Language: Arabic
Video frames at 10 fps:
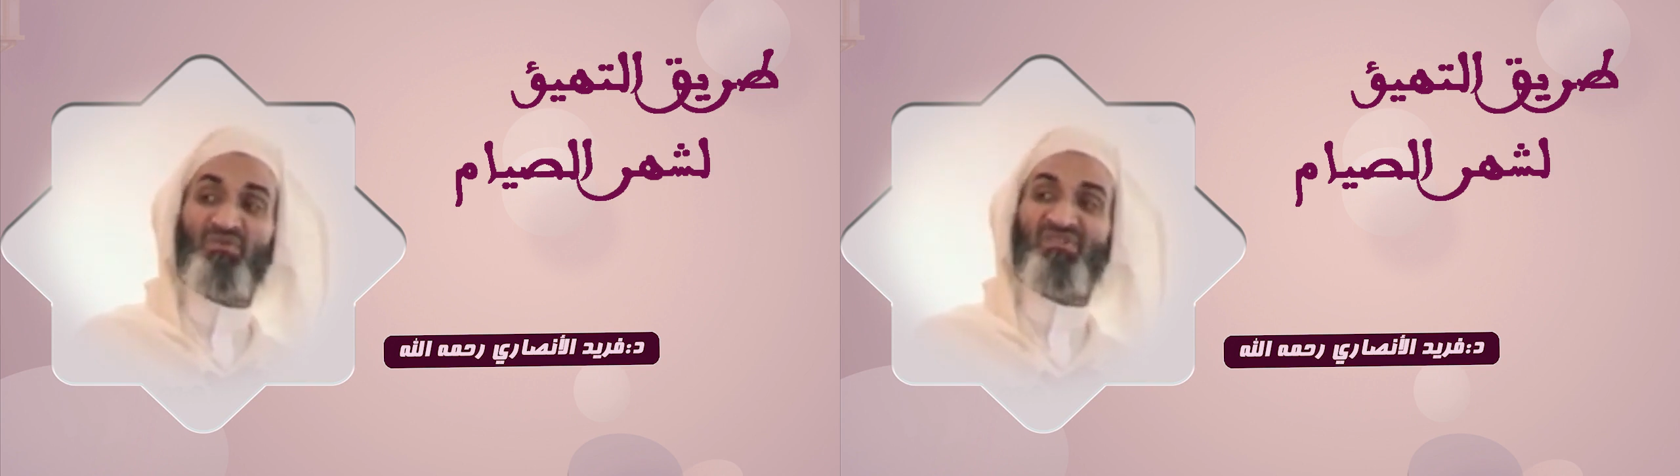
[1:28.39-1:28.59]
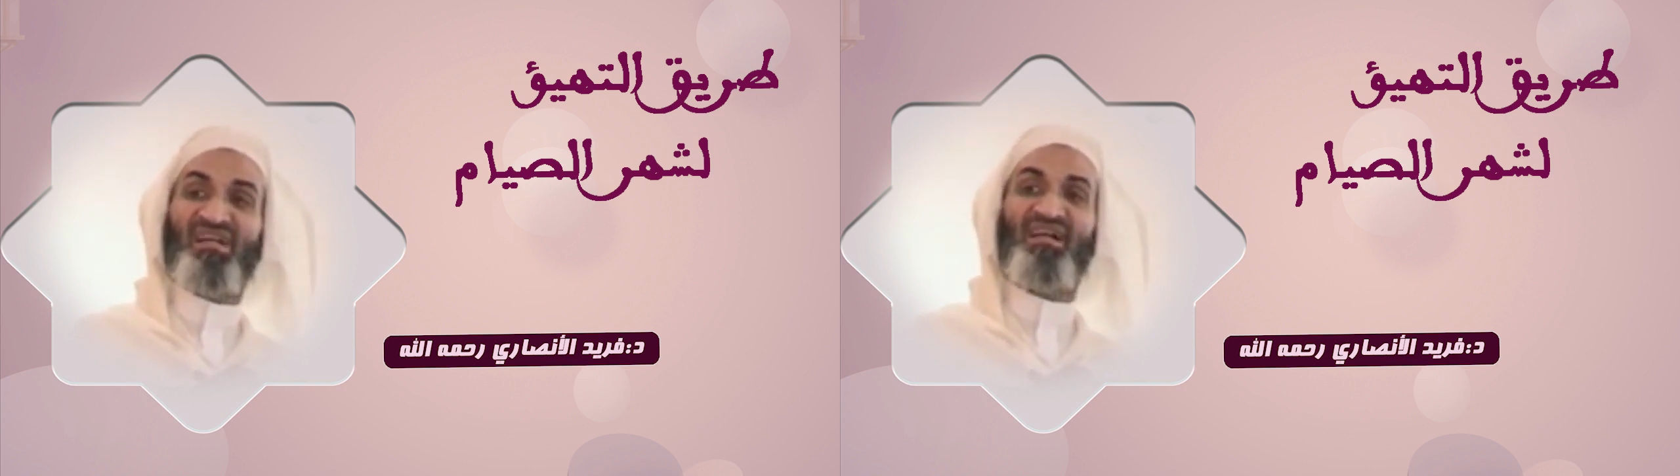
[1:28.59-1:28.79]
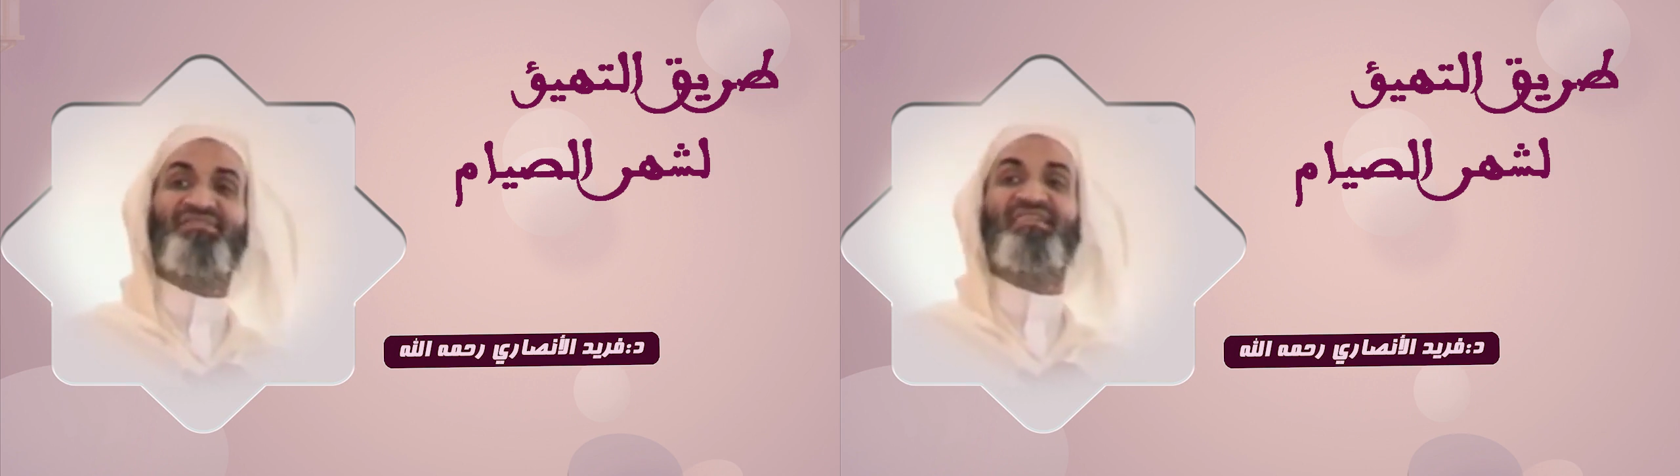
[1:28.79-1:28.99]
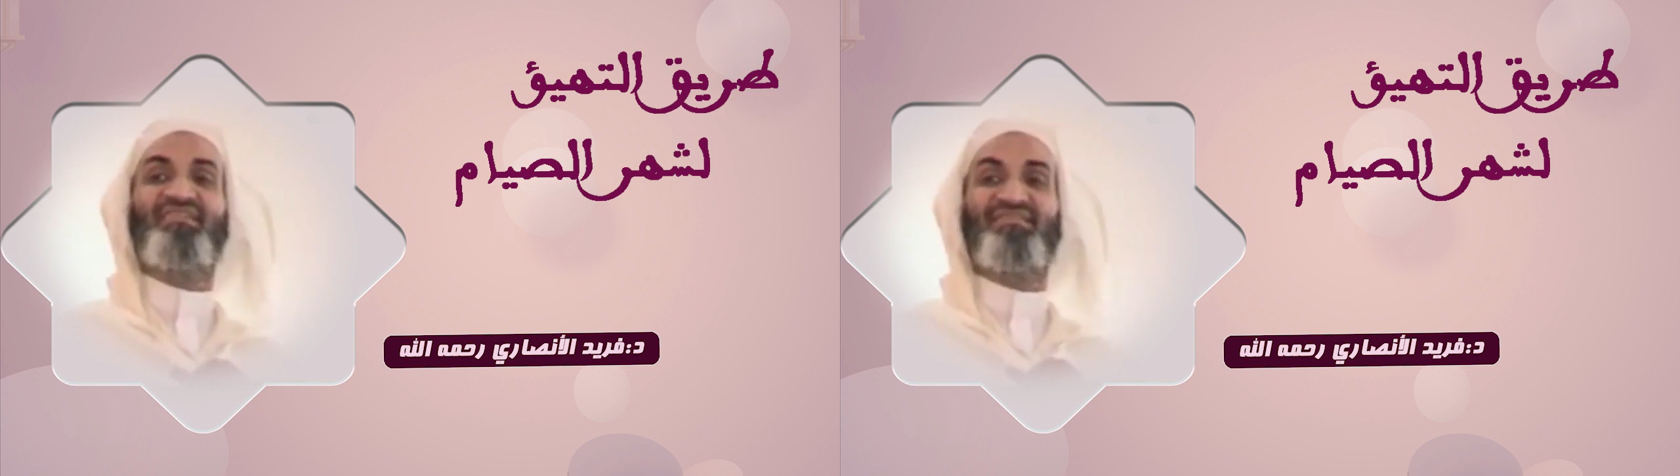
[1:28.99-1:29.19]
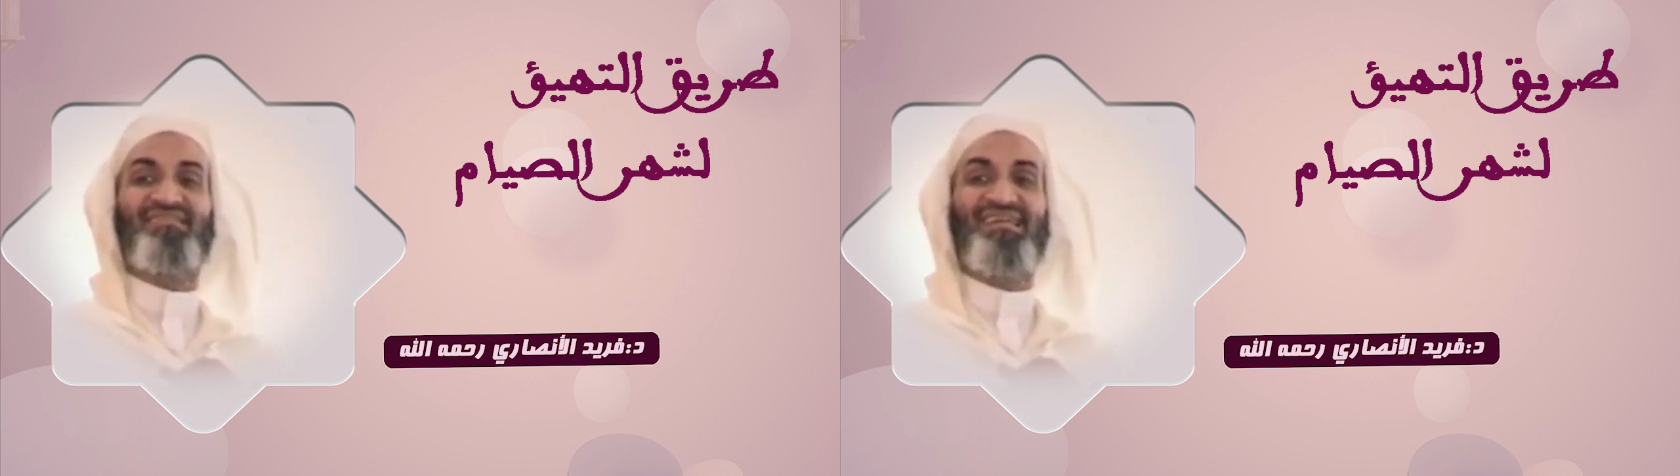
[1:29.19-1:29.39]

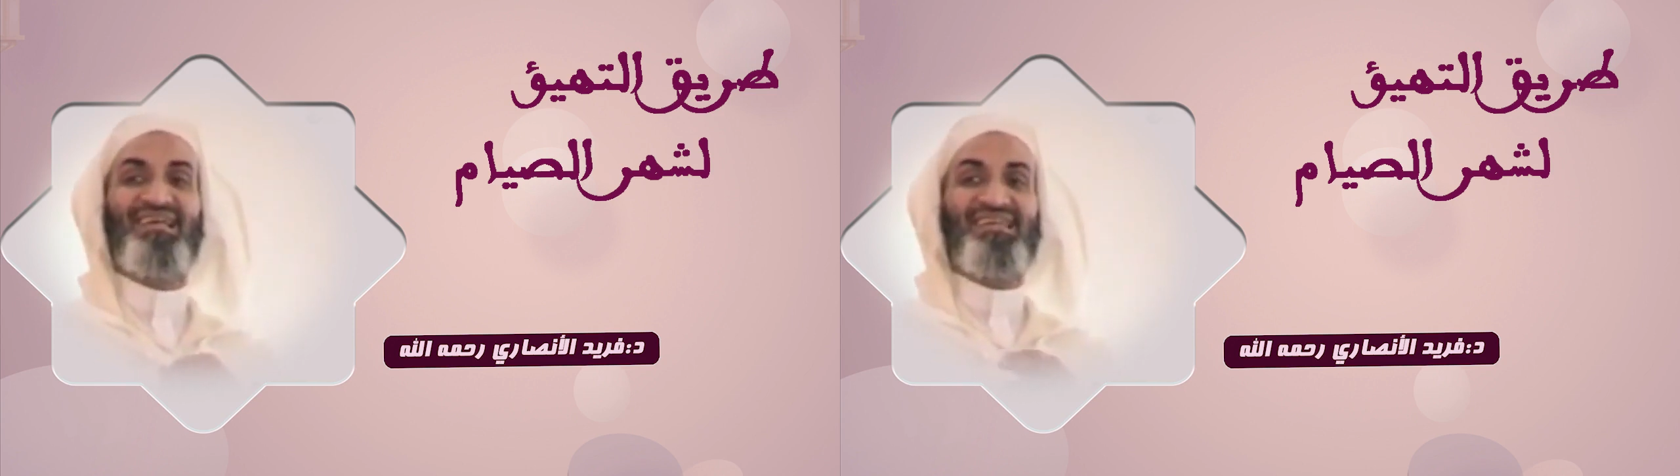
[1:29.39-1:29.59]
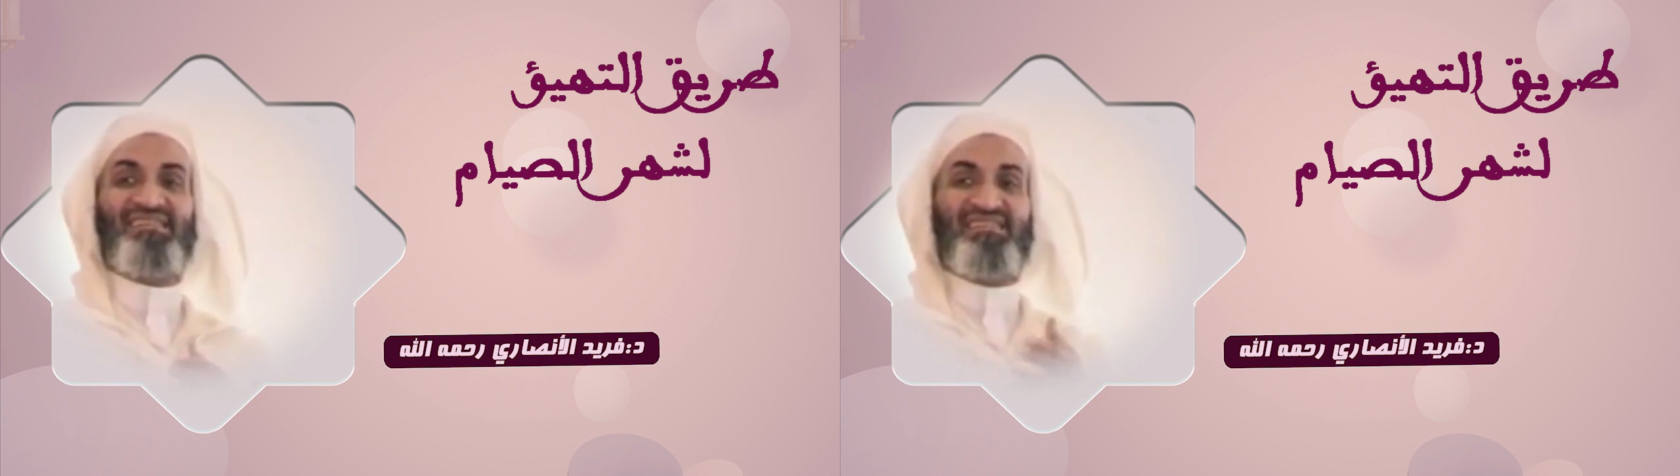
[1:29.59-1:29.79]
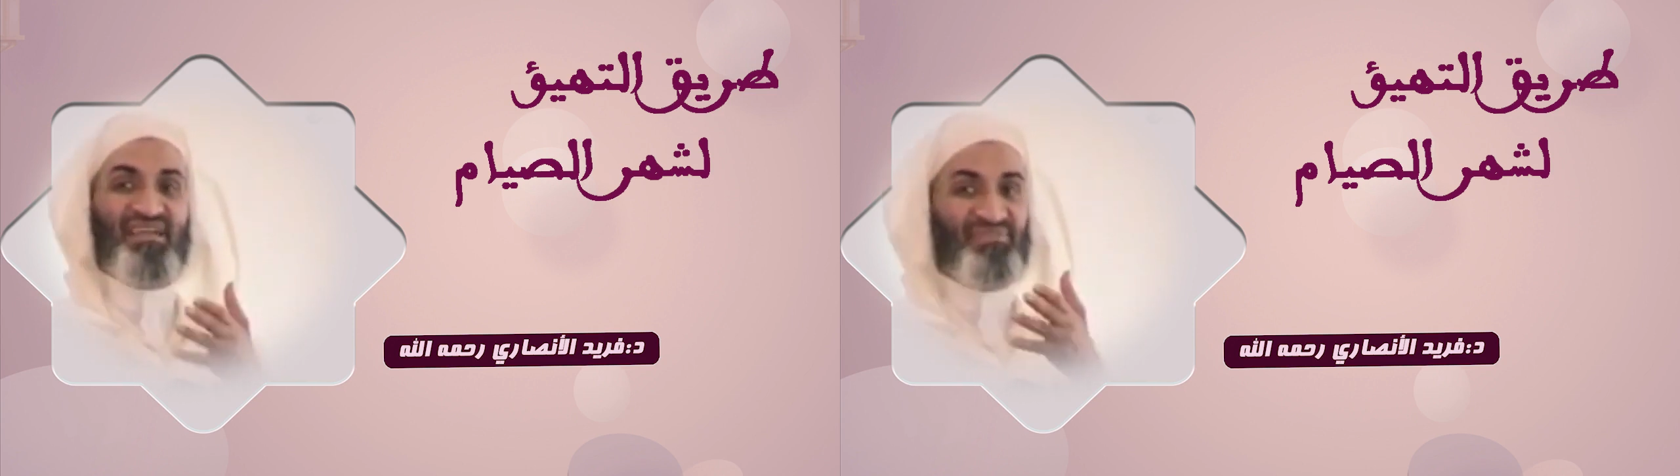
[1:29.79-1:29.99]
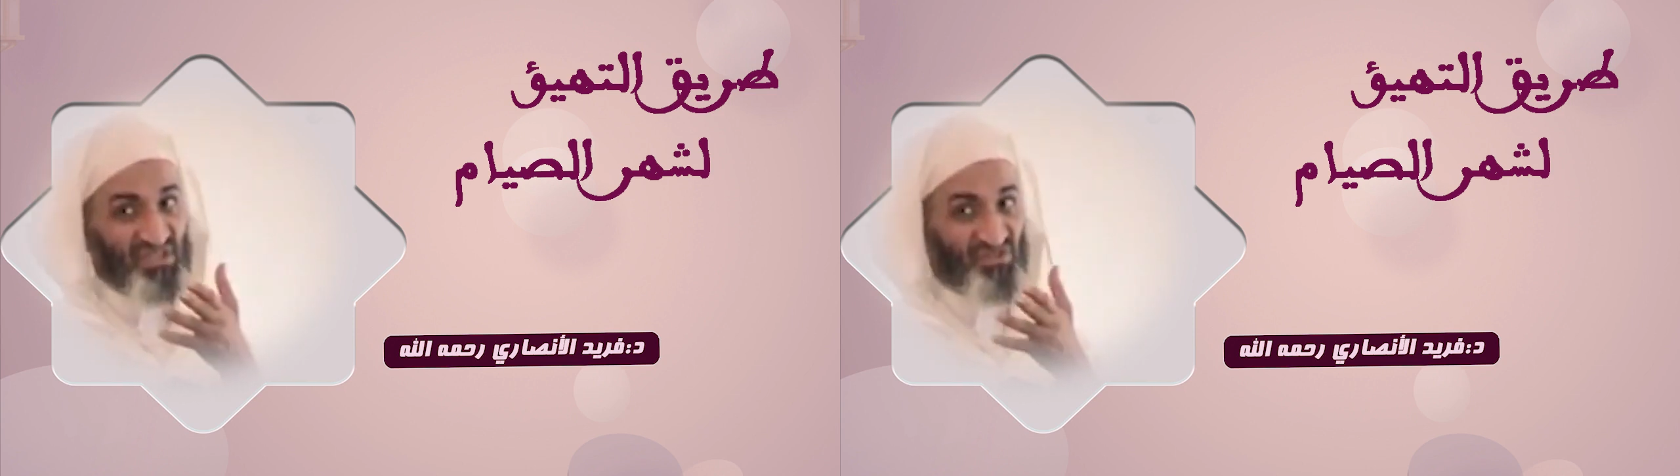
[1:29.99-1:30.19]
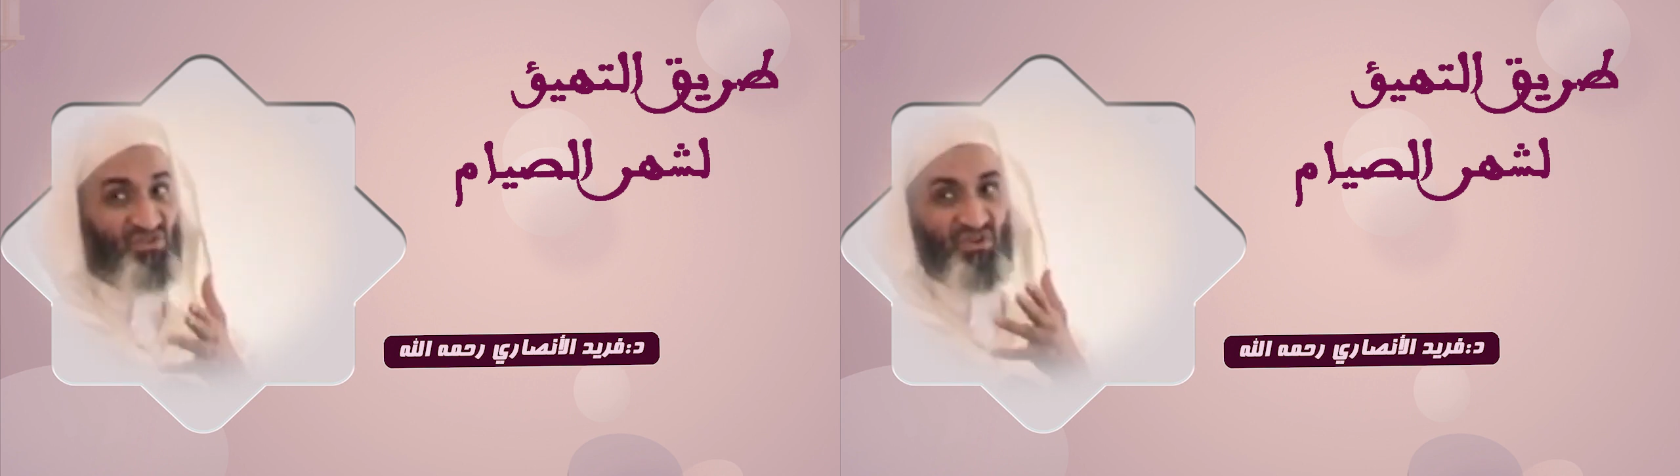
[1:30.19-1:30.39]
الشياطين
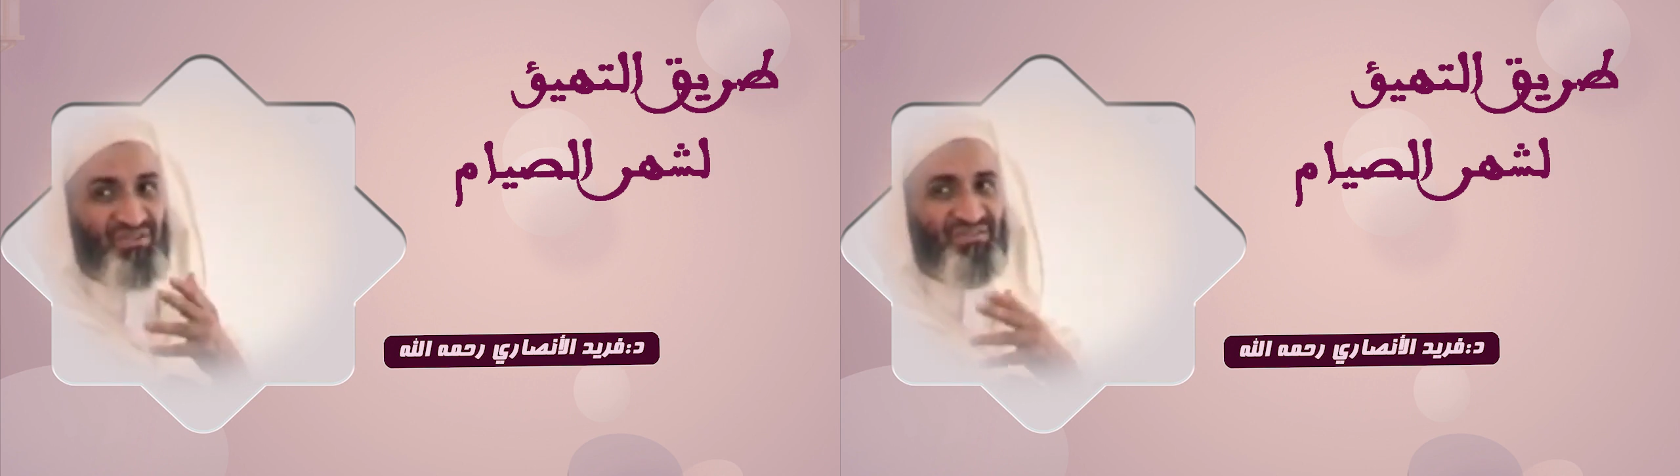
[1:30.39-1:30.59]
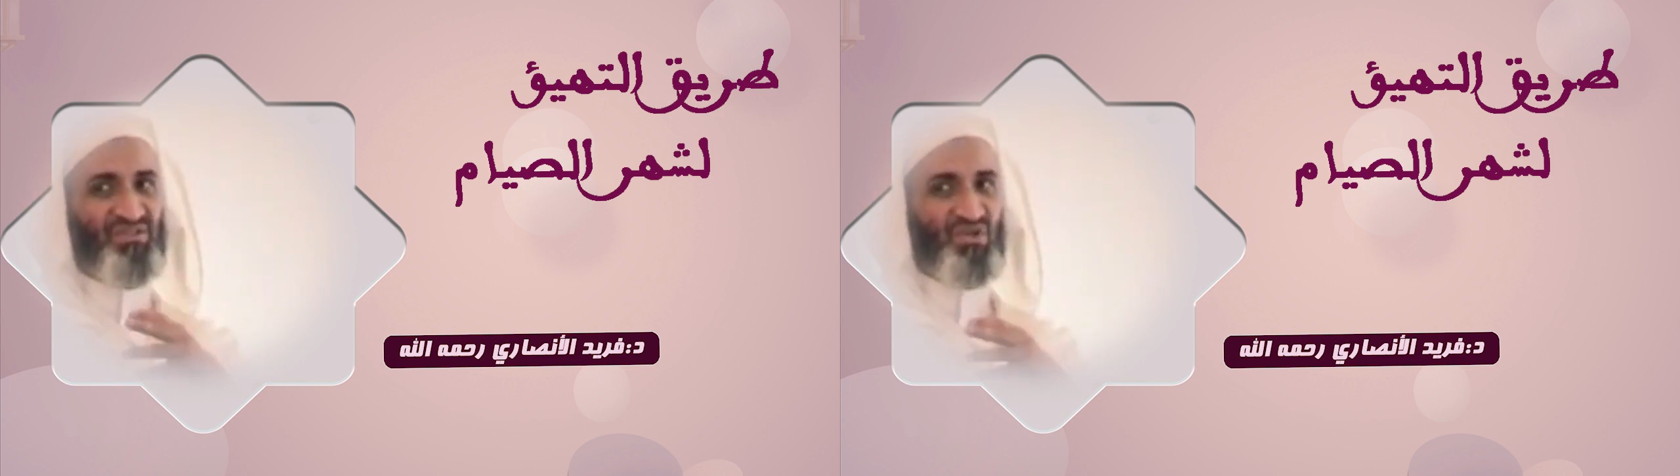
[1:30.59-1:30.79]
تستفزه